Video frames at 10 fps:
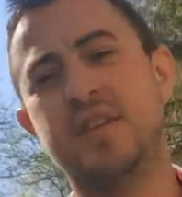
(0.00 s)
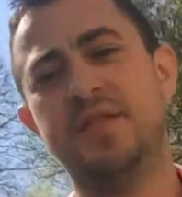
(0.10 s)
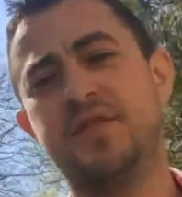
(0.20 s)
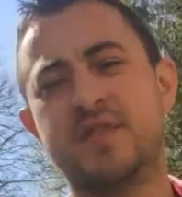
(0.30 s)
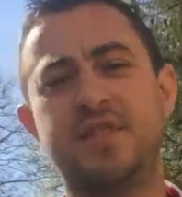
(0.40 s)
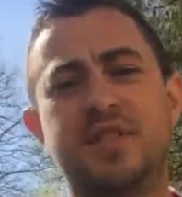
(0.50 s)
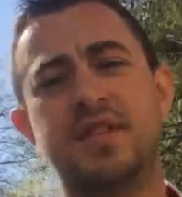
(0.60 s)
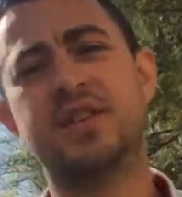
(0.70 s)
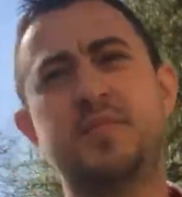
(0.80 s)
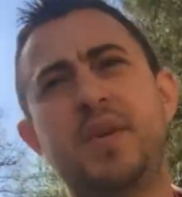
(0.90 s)
a wiosna
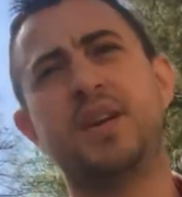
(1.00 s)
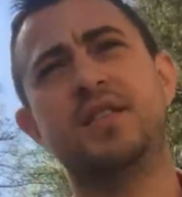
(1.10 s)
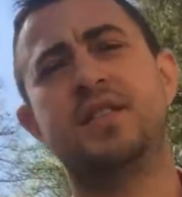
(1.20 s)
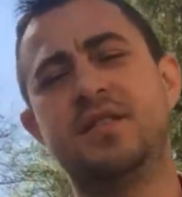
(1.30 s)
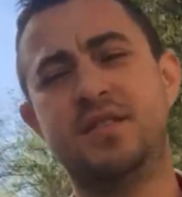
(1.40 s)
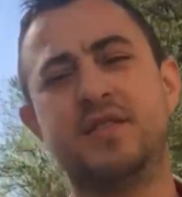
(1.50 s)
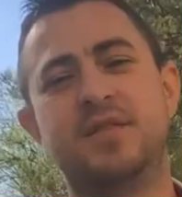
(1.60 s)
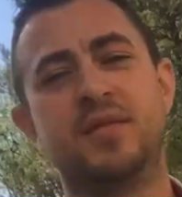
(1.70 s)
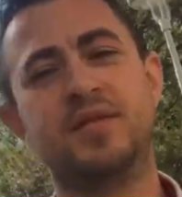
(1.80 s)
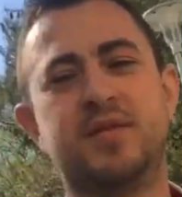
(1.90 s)
jest piękna,
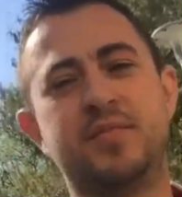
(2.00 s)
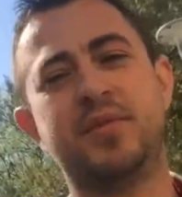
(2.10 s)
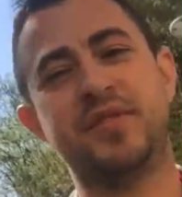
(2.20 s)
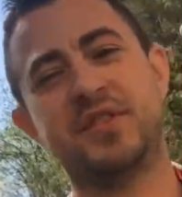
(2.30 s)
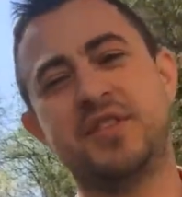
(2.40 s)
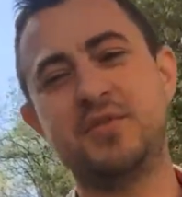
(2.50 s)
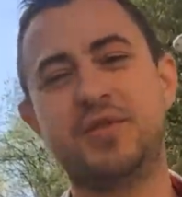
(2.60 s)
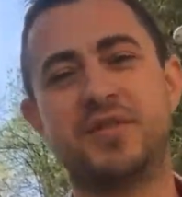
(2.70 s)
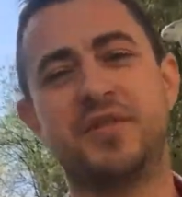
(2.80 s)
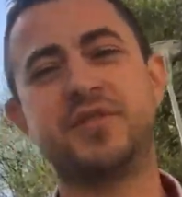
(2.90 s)
bo wreszcie
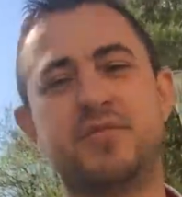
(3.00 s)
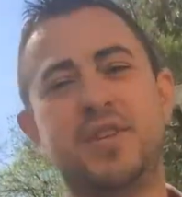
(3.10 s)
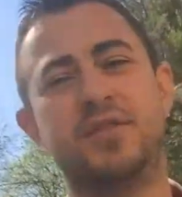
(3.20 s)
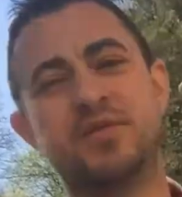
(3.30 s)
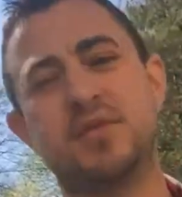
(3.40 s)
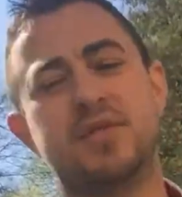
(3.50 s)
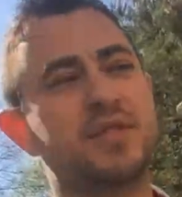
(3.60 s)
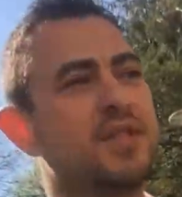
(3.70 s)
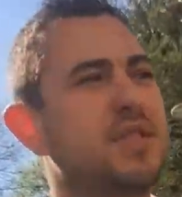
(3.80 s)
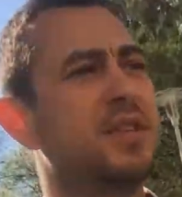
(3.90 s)
ludzie wychodzą na dwór,
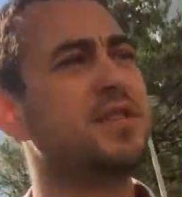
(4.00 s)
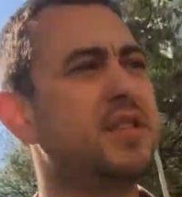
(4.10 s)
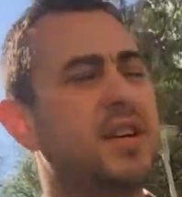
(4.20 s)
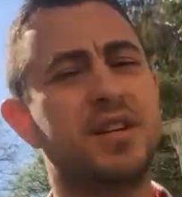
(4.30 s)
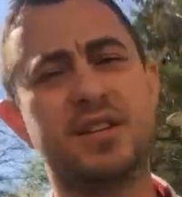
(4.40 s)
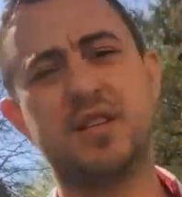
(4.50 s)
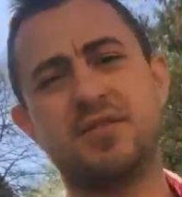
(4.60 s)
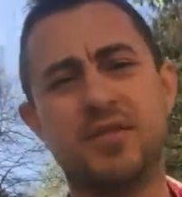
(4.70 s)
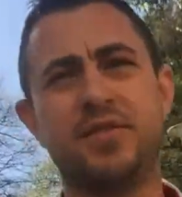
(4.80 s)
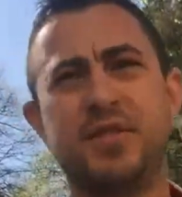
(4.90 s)
a nie
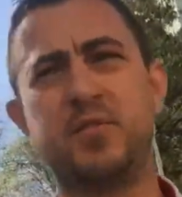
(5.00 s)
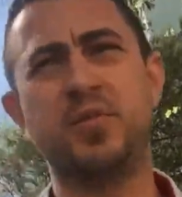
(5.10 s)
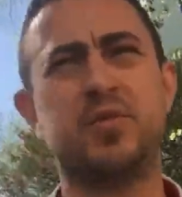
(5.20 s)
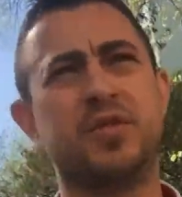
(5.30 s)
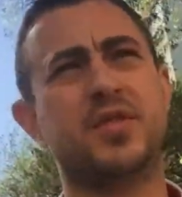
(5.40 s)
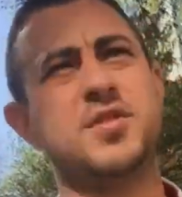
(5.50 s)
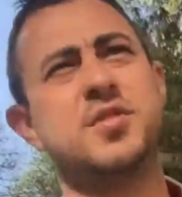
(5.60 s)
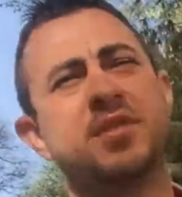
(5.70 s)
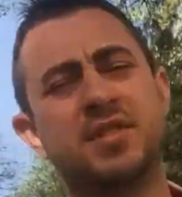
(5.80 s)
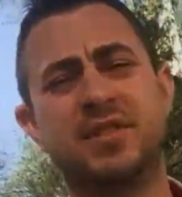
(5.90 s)
siedzą na Facebooku
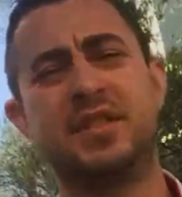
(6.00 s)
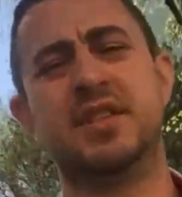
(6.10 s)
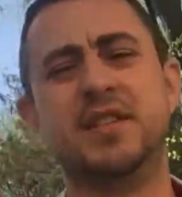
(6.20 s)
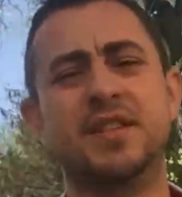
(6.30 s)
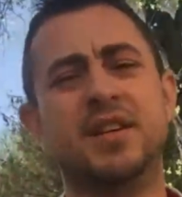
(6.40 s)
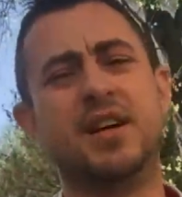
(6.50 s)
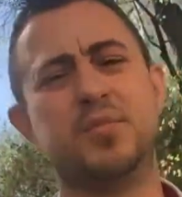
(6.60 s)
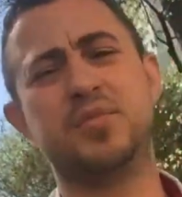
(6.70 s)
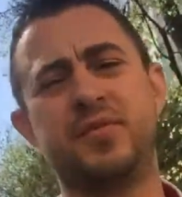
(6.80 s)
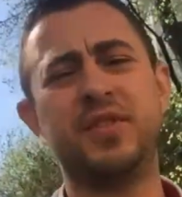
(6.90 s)
tylko,
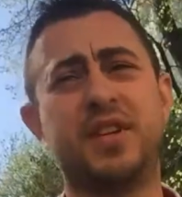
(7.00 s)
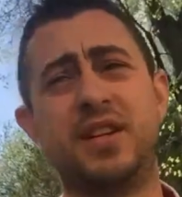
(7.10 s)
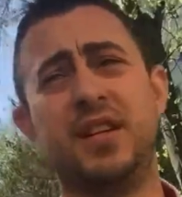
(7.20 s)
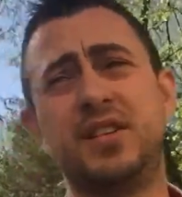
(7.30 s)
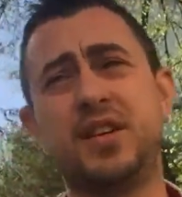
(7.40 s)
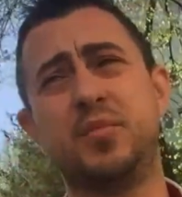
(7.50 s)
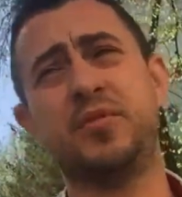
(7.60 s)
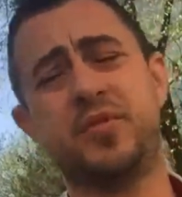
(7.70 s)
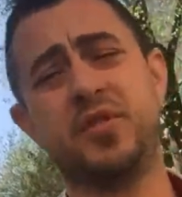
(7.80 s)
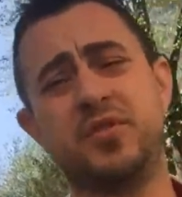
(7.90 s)
albo w internecie,
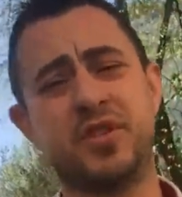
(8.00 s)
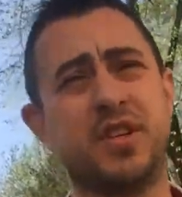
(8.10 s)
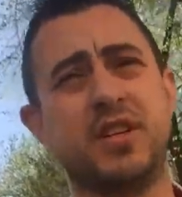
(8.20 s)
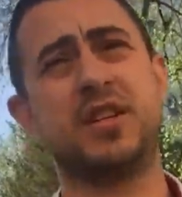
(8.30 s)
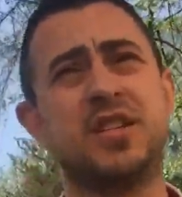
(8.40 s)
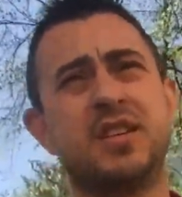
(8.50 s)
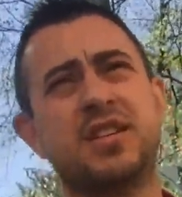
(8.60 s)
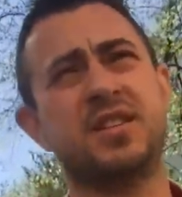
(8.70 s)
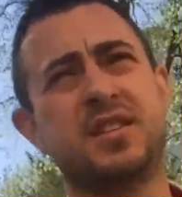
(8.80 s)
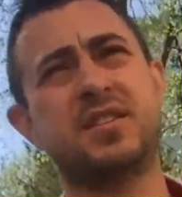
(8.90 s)
albo w książkach. Trzeba
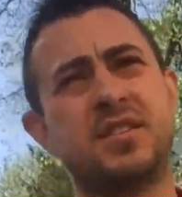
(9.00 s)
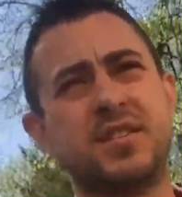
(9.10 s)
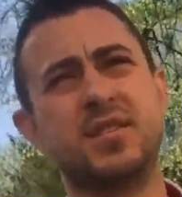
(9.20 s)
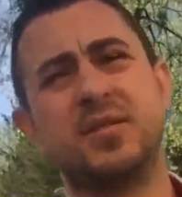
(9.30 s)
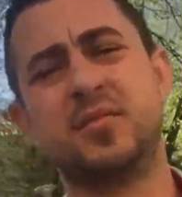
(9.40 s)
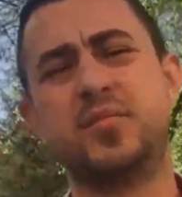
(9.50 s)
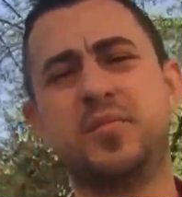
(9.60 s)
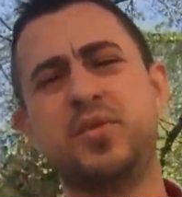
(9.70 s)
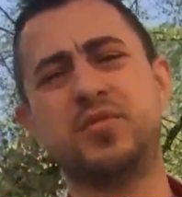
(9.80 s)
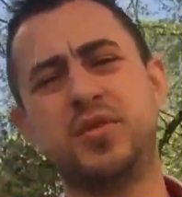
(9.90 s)
też
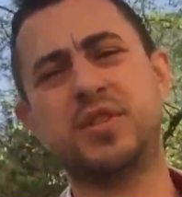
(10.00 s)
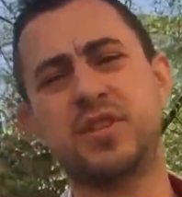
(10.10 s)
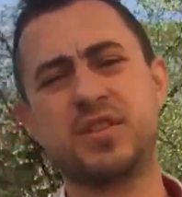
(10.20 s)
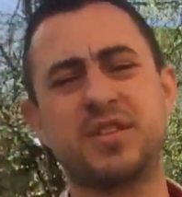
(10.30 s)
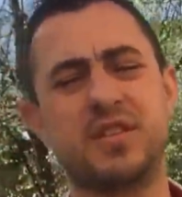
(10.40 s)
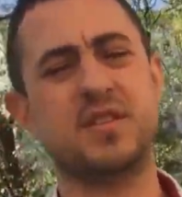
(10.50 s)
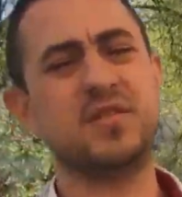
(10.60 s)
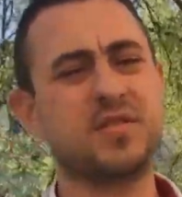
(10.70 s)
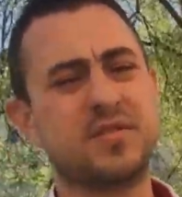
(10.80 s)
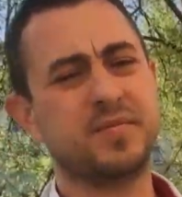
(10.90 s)
poczuć się
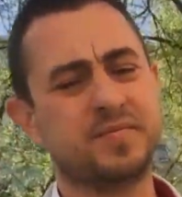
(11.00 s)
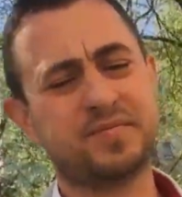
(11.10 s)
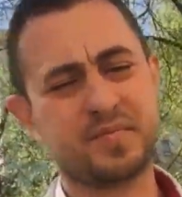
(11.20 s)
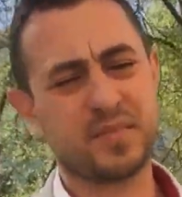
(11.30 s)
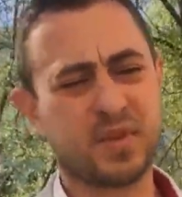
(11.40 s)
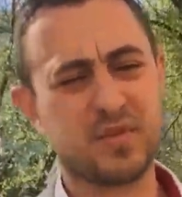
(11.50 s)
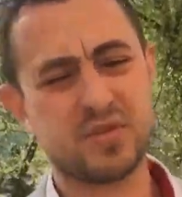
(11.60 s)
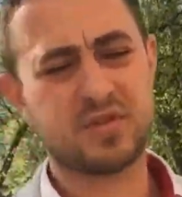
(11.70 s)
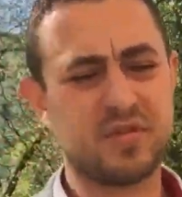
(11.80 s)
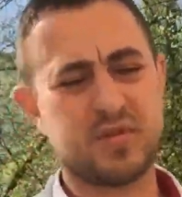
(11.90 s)
po
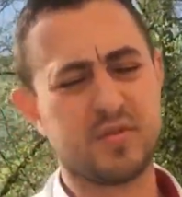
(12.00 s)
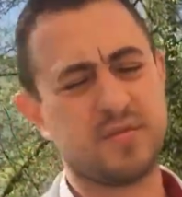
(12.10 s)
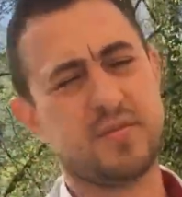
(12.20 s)
prostu